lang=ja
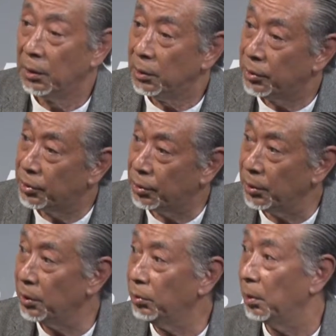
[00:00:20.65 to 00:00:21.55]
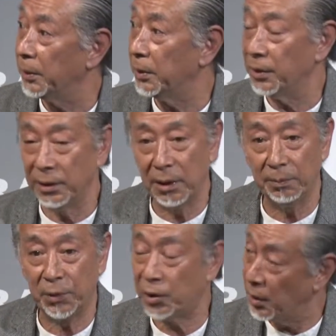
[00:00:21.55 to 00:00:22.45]
それとはまた全然
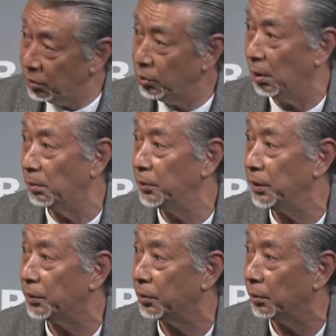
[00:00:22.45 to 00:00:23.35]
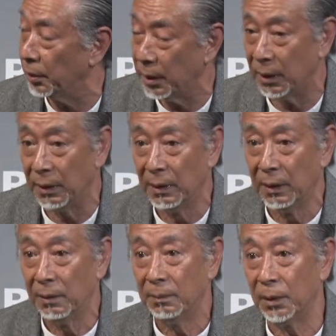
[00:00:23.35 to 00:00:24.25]
違うとは思うんですけどね。
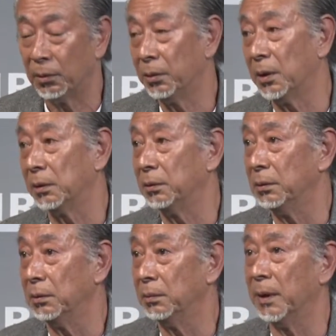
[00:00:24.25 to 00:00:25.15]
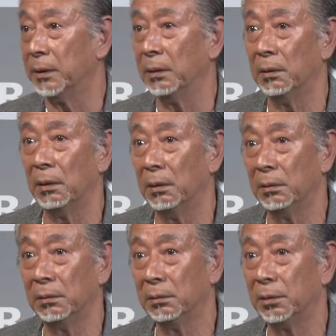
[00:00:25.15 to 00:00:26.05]
まあ、とにかく、まあ、だんだん
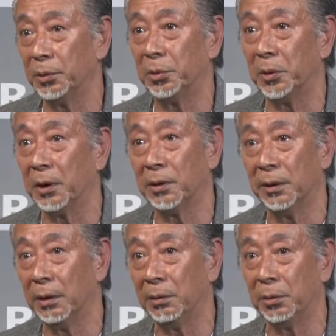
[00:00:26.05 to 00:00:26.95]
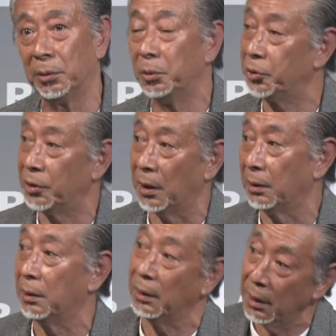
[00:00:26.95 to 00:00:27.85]
年を重ねるとどうしたっ
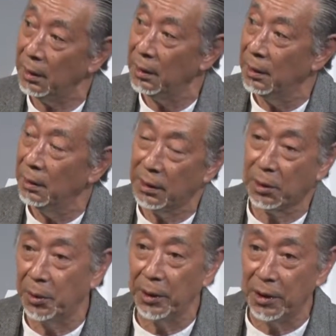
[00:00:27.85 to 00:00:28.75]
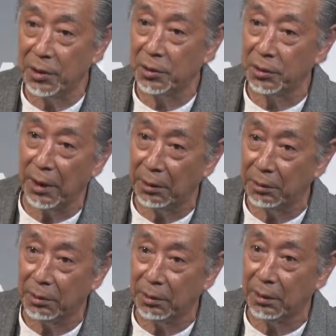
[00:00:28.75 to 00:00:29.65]
てね、はい、聞こえにくくなるっ
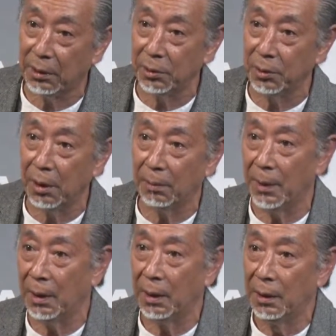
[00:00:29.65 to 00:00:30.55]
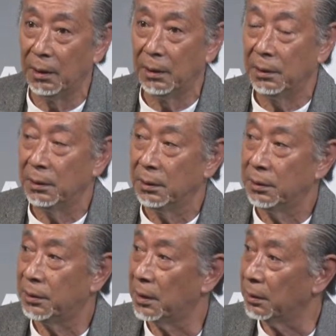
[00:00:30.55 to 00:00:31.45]
ていうのは、まあ
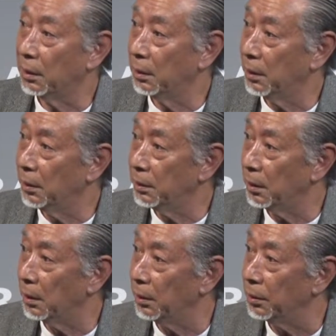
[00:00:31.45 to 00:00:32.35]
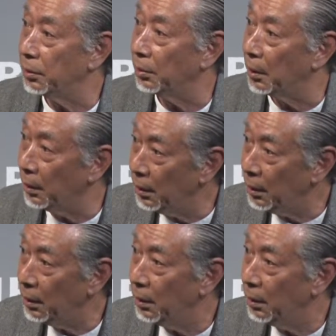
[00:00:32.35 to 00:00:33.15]
仕方ないんじゃないでしょうかね。ま